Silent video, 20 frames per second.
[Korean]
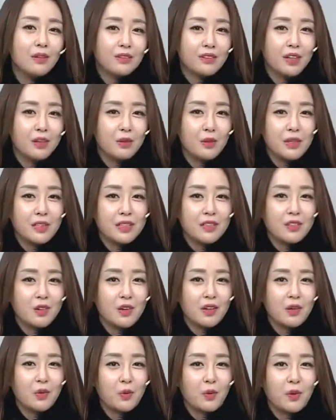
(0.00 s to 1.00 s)
원대로 해서
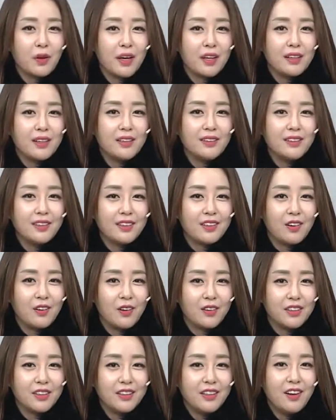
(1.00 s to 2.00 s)
저희가 공개를 해드릴
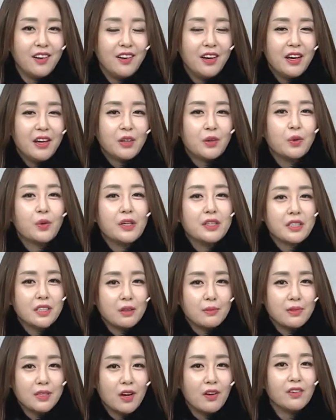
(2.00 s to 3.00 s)
거거든요. 요게
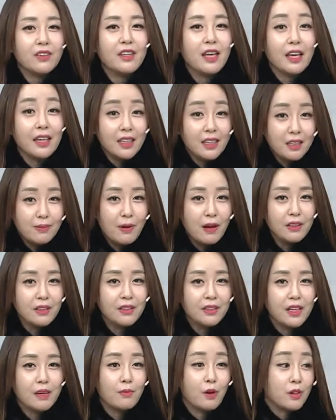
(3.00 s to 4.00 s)
지금 선택
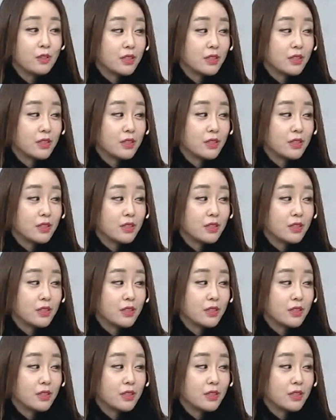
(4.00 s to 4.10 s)
1번인데